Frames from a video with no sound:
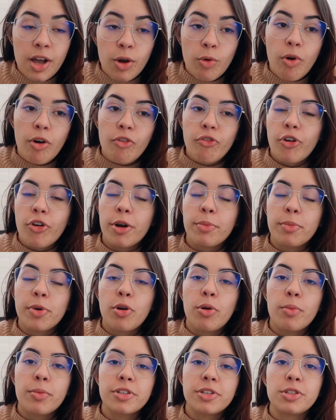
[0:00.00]
com a forma
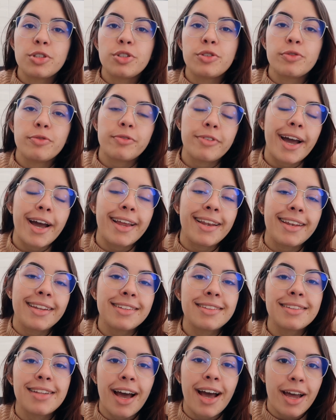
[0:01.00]
como a gente vai
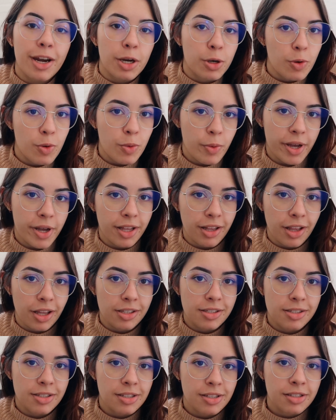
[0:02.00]
lidar com
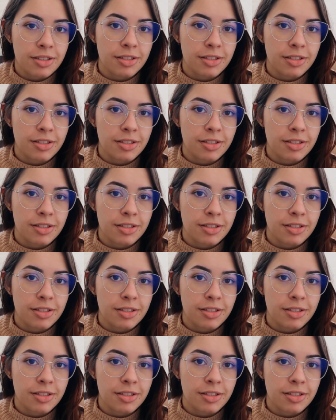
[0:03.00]
elas.